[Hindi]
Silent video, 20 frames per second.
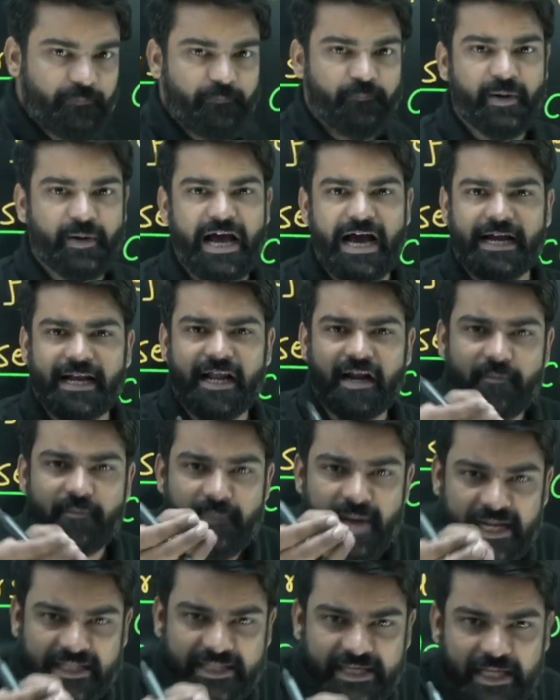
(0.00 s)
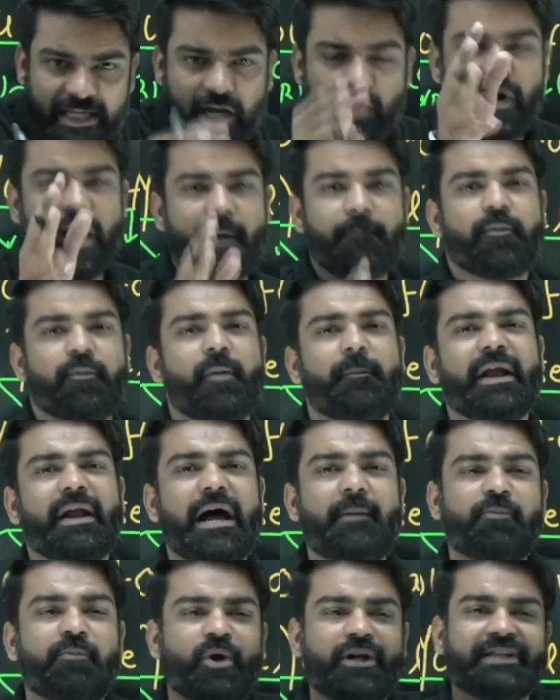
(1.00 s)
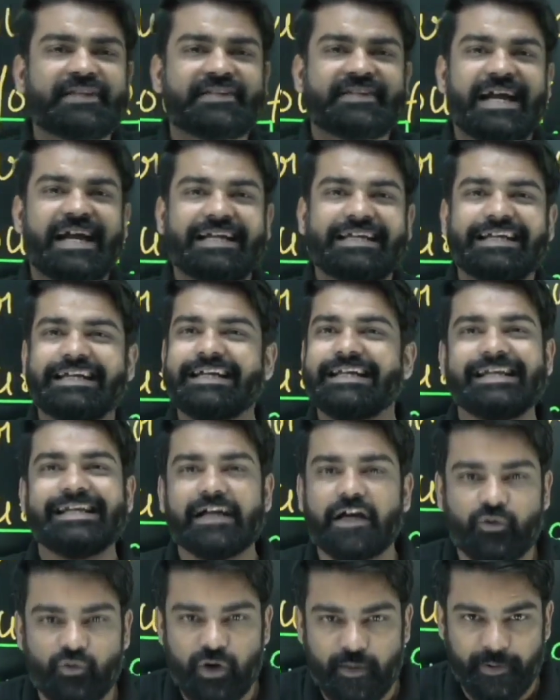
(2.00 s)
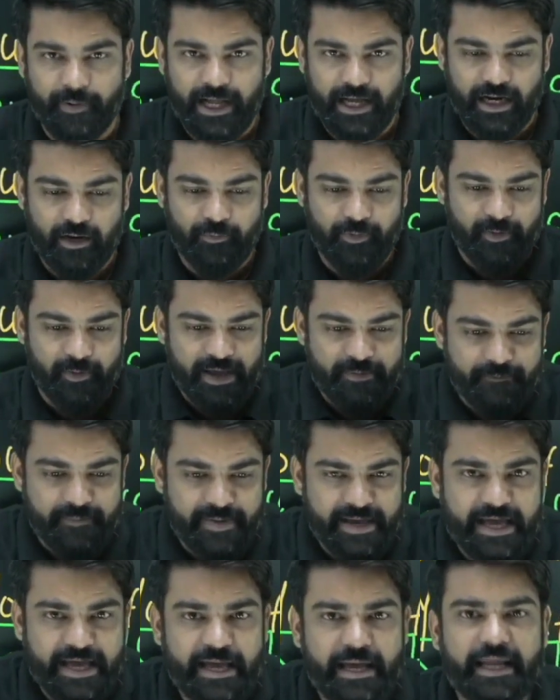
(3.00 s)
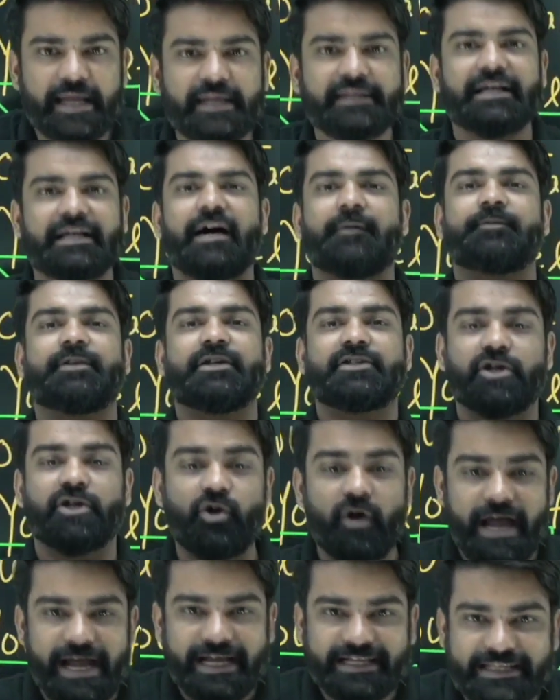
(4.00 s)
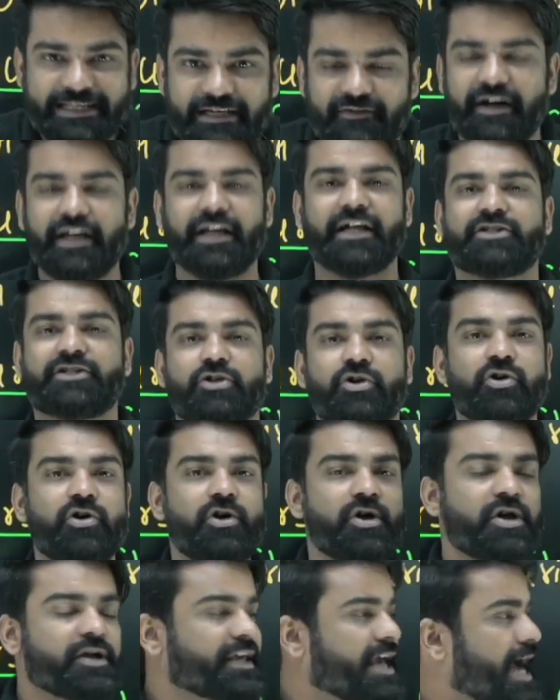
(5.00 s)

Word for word: प्लानर मैं दे रहा हूं आपको पर आपको स्टैटिक नहीं करूंगा प्लानर पर भाई मेरे हिसाब से चलो ऐसे वाला चलो क्या